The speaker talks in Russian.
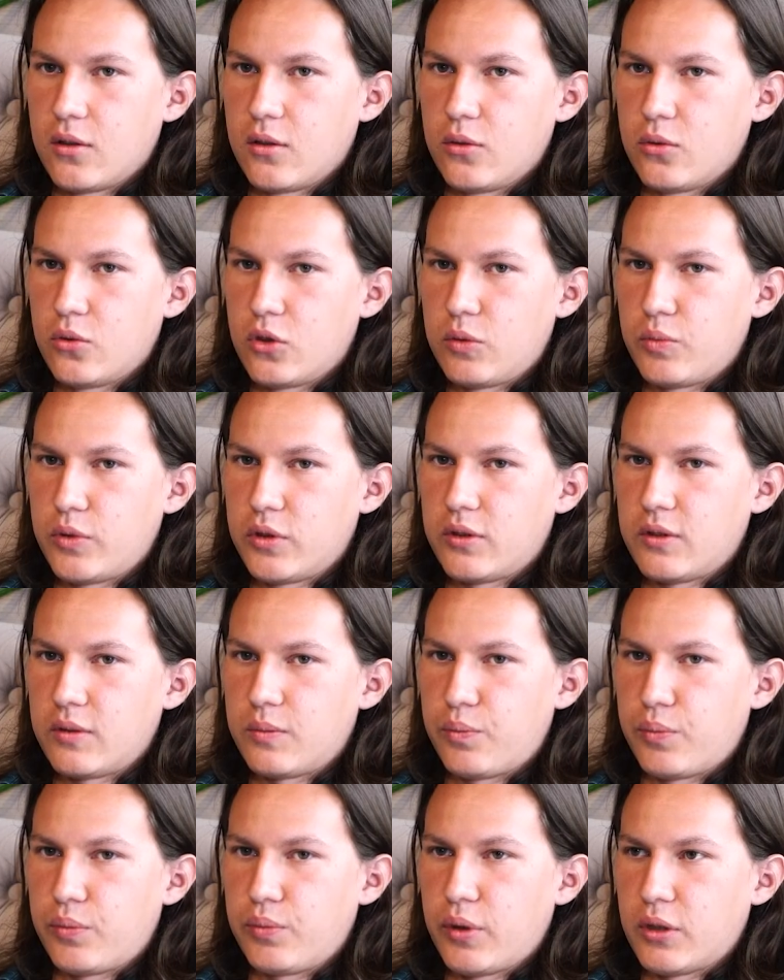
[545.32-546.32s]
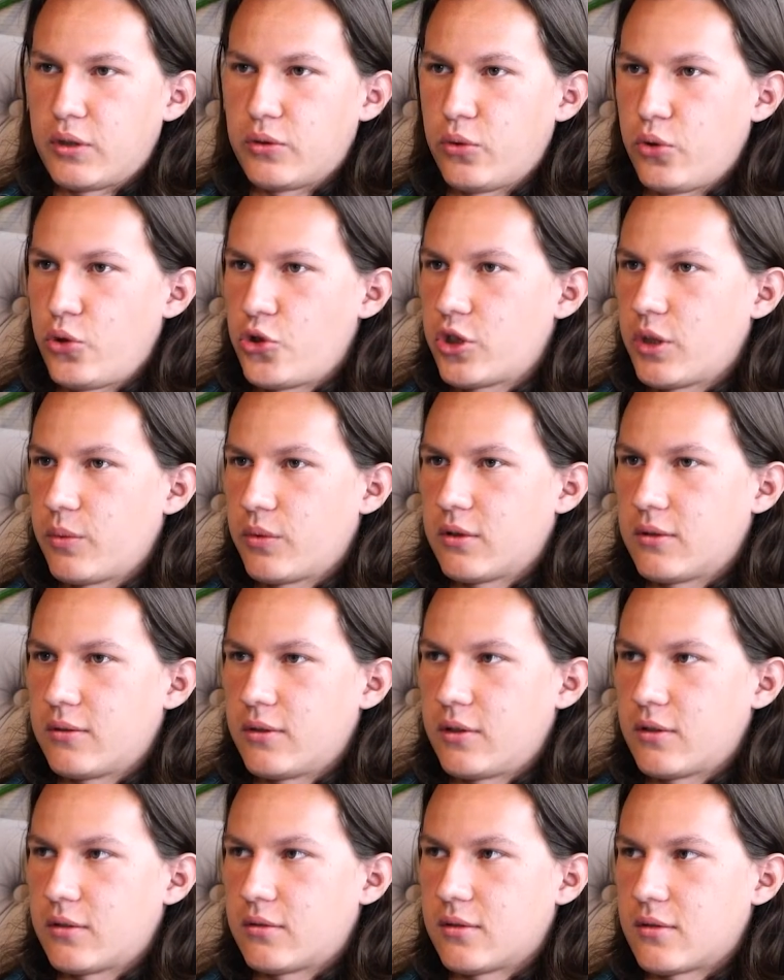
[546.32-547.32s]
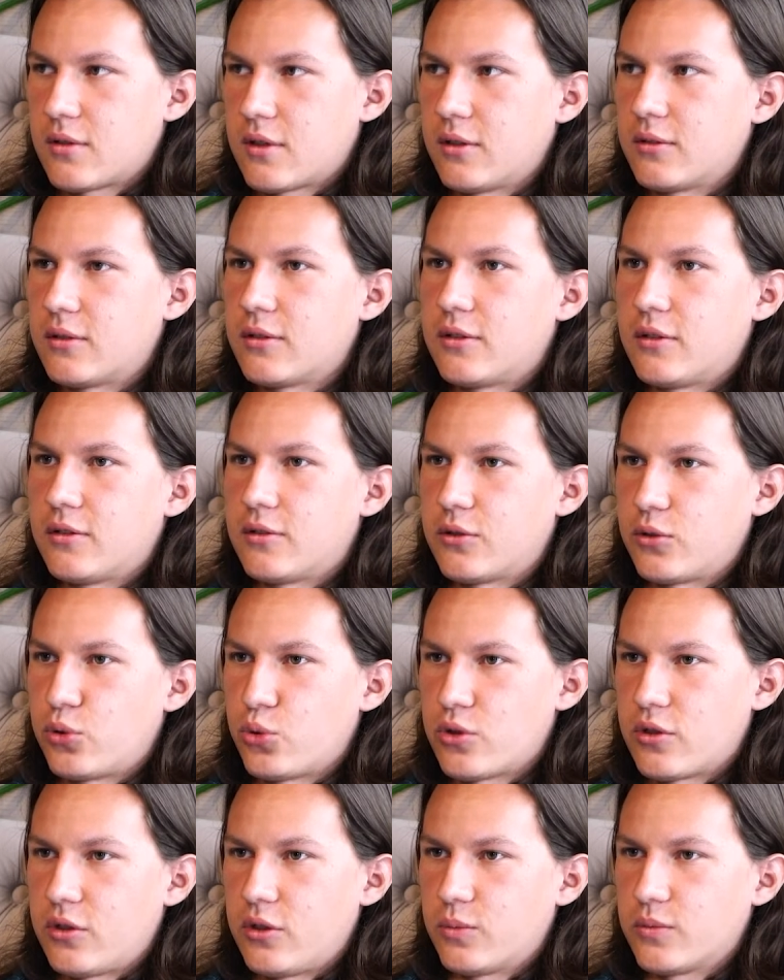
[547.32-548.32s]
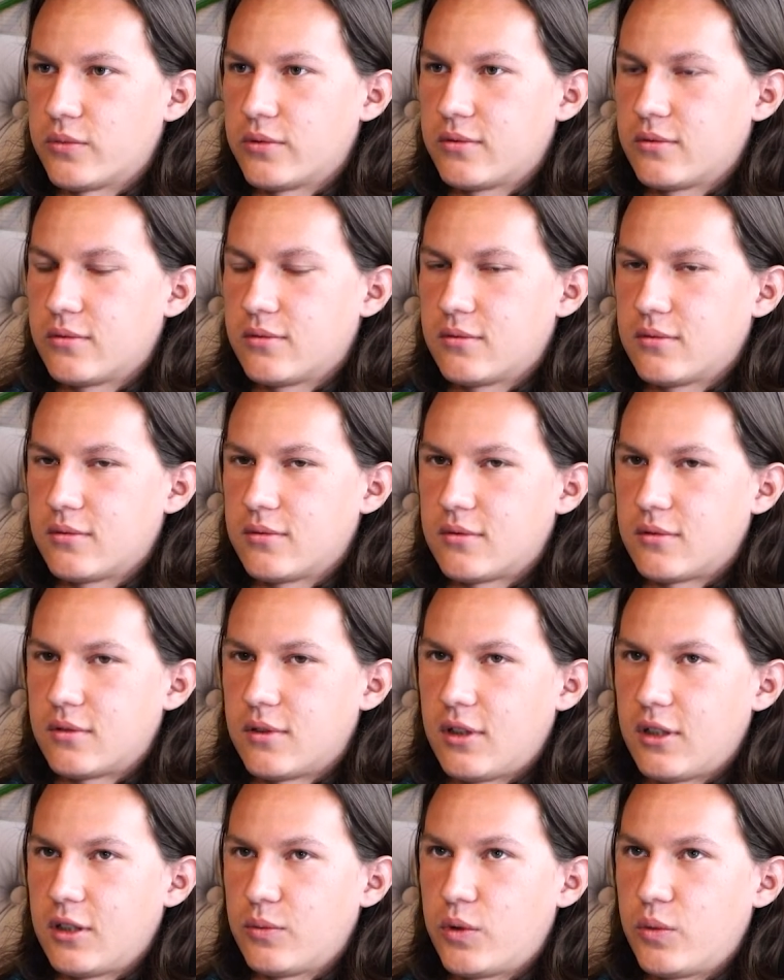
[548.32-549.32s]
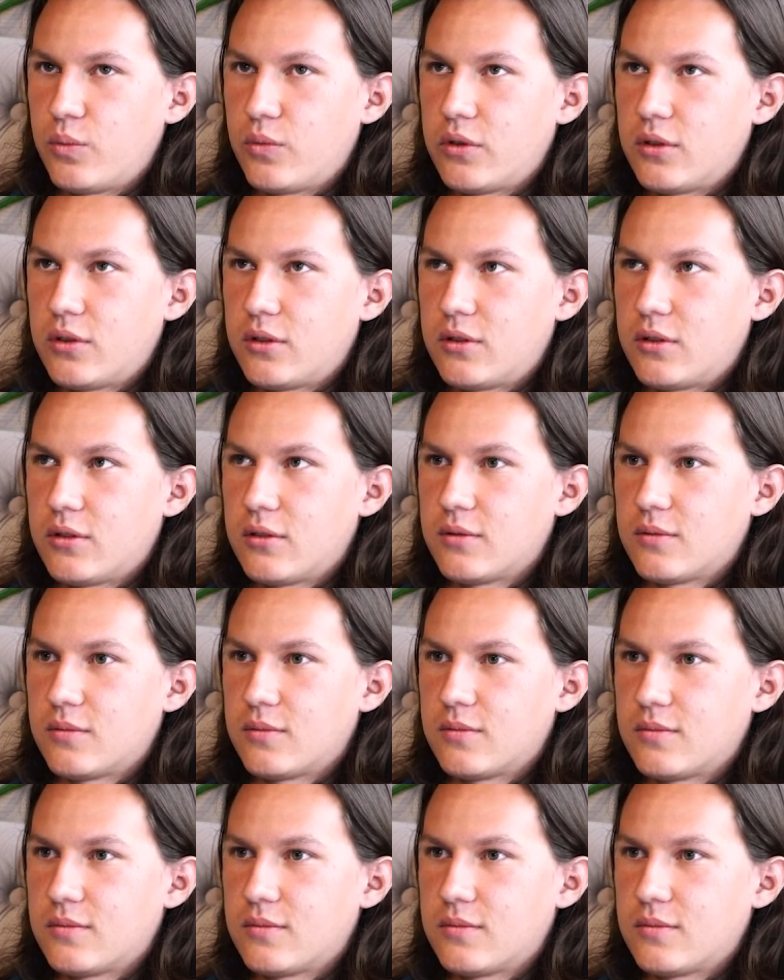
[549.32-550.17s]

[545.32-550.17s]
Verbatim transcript: Ну, либо Павел Юрьевич нам говорит, сделайте интервью с ним, либо мы... То есть такое